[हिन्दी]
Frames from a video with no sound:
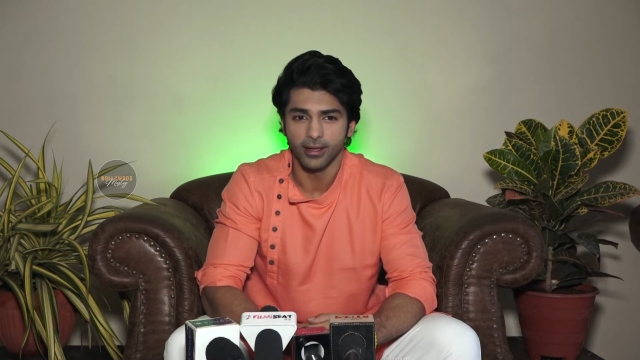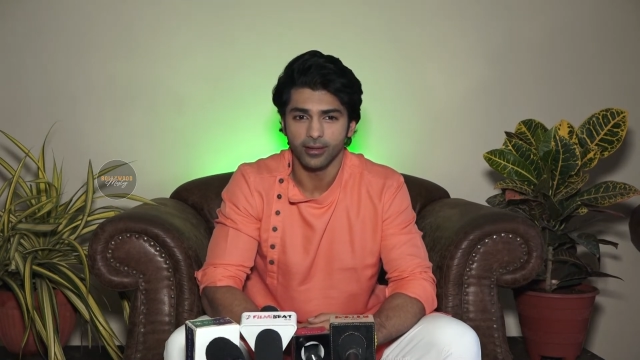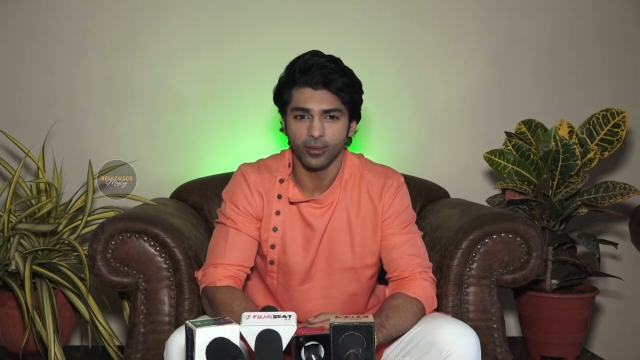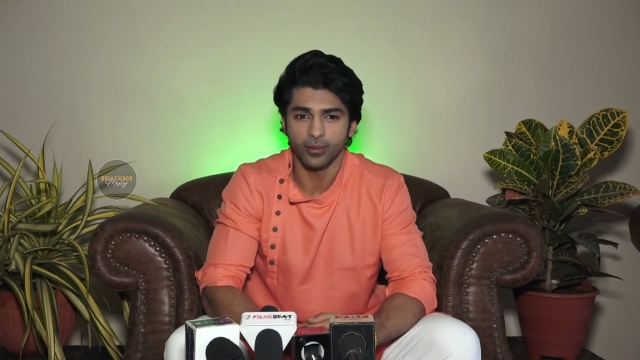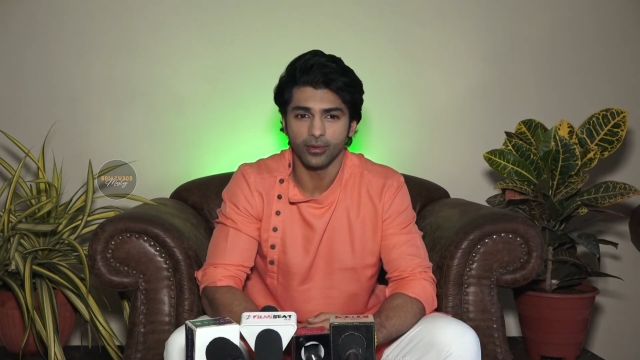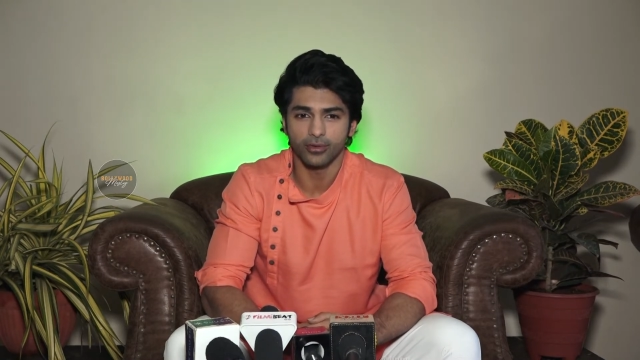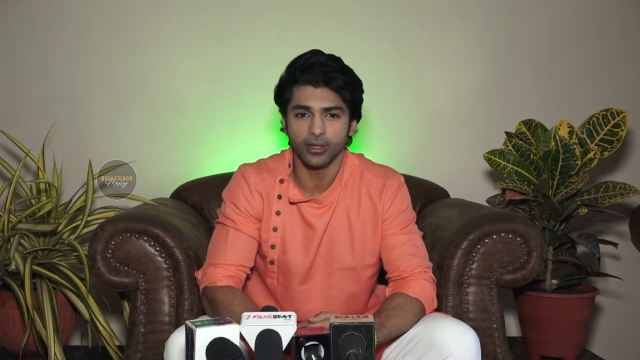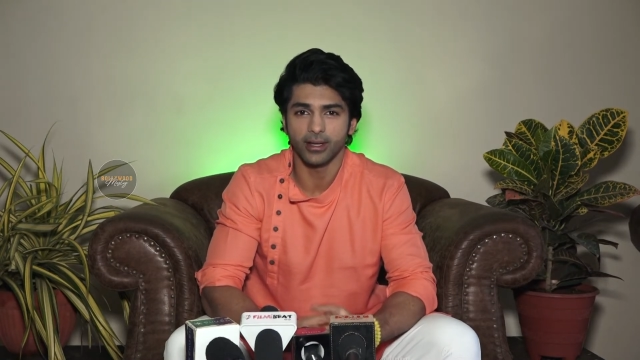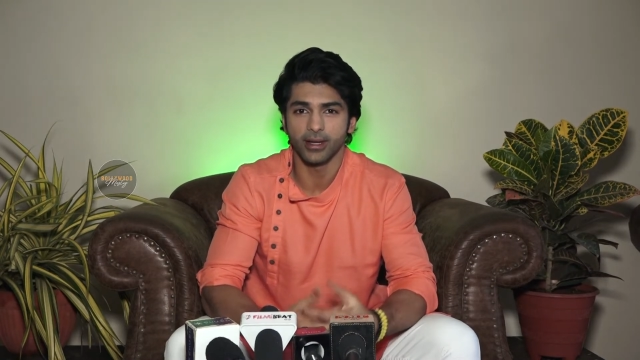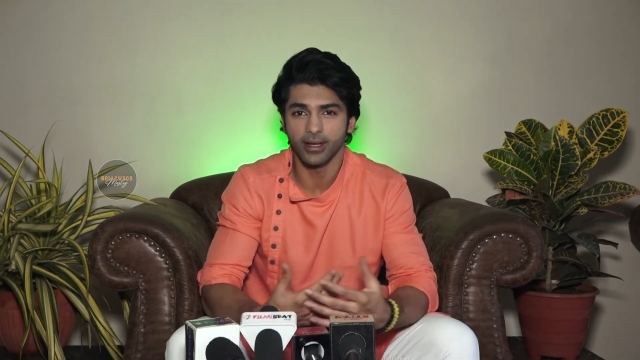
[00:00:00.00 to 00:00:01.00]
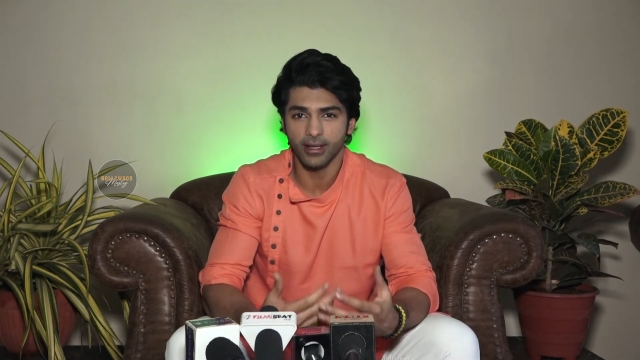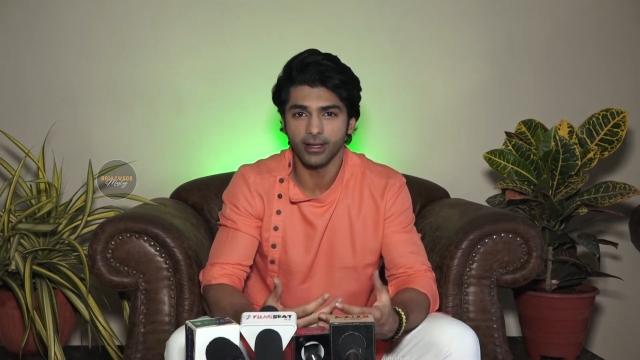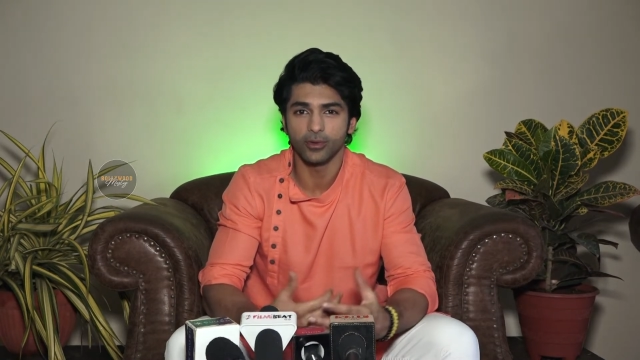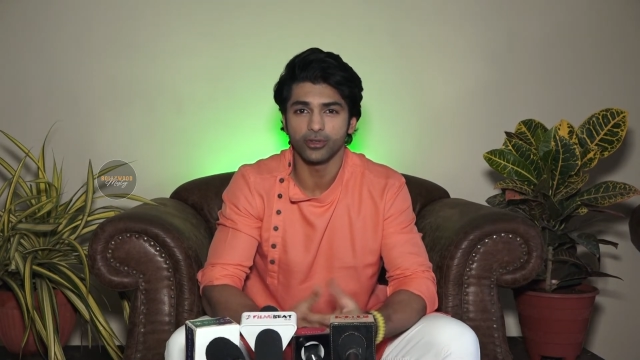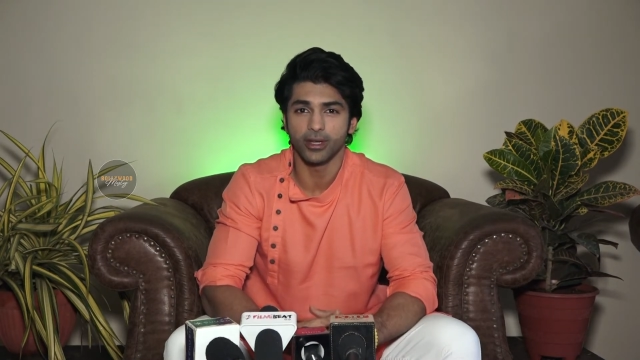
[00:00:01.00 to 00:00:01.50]
तो हमने सोचा कि इंडिया के
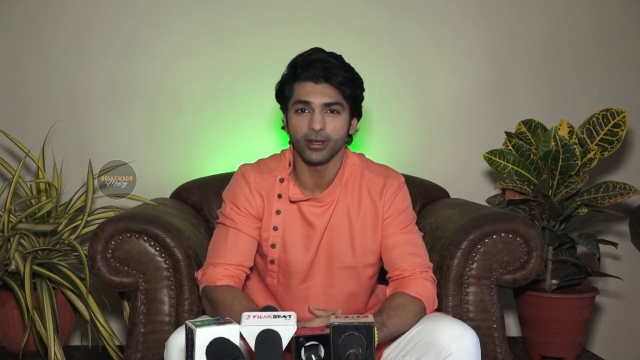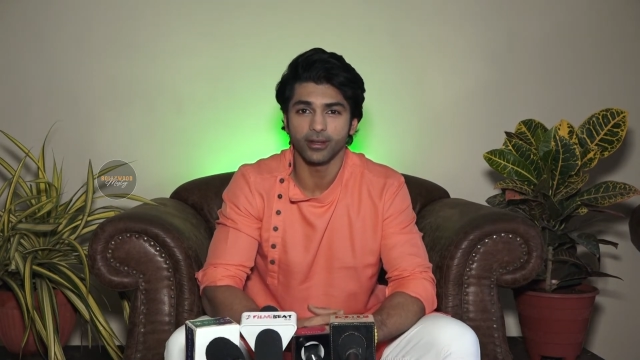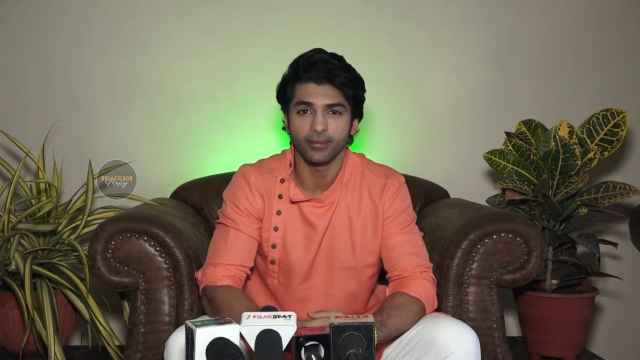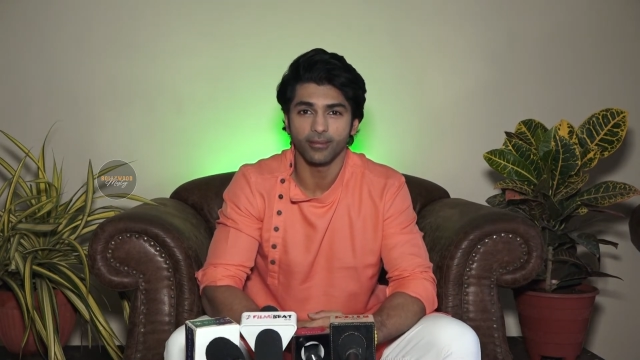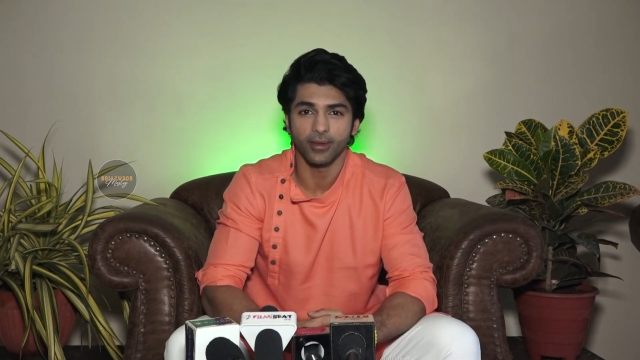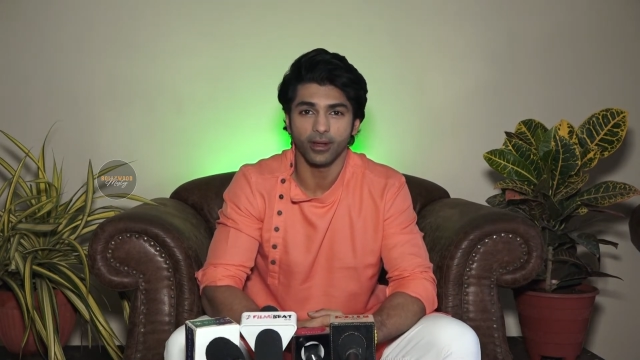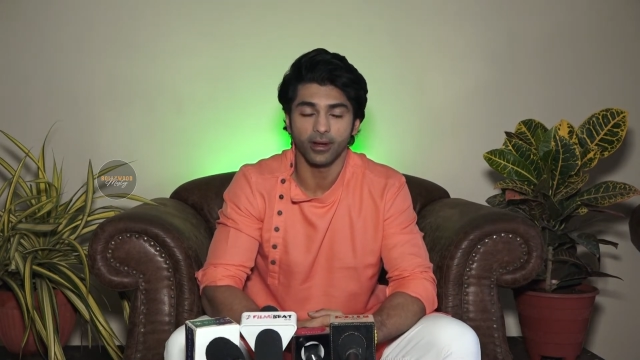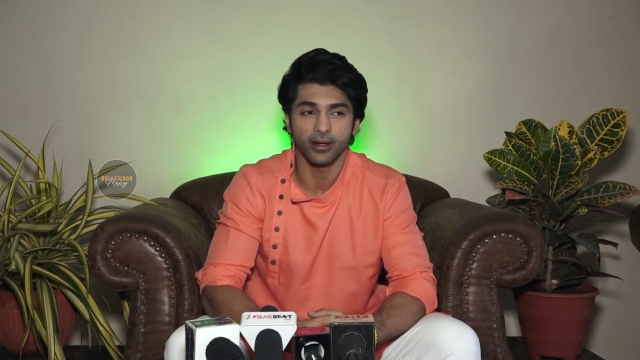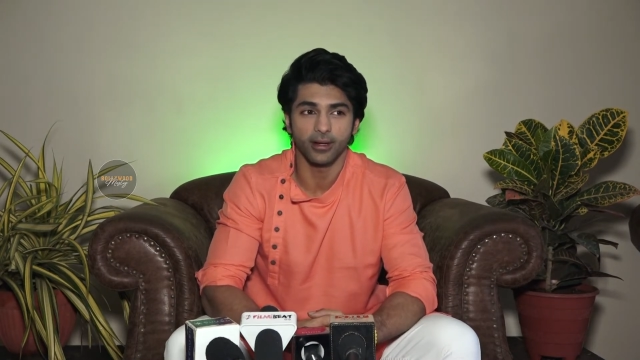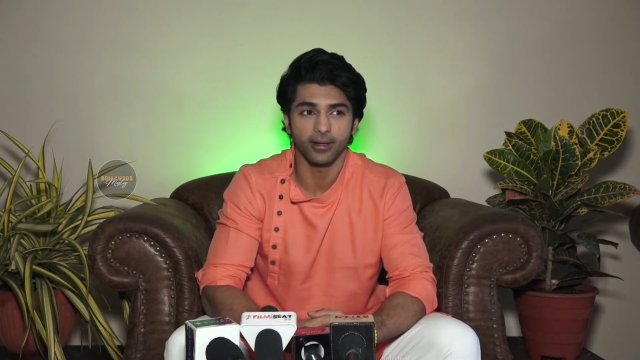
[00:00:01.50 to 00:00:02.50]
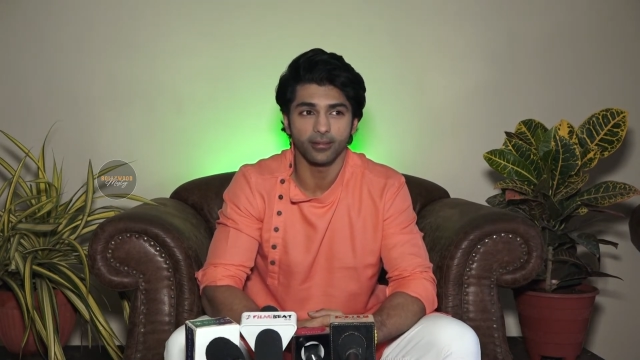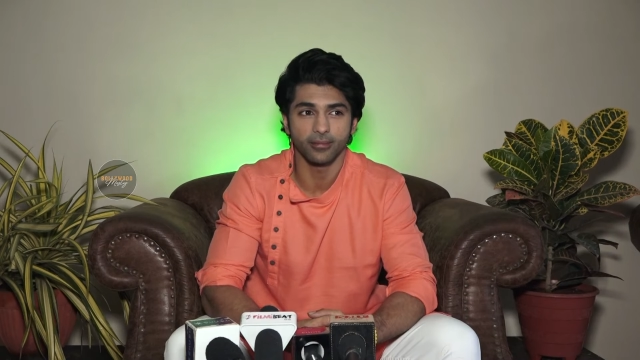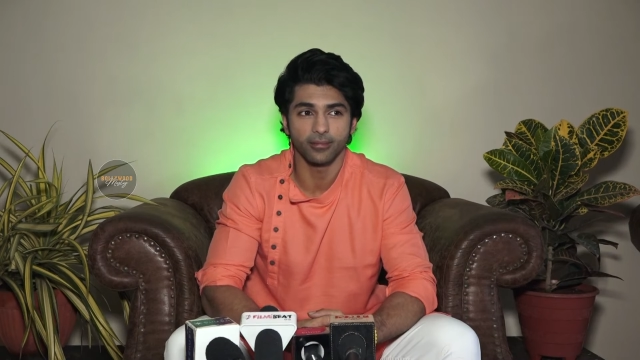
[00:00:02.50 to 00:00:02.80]
लिए कुछ करें आ,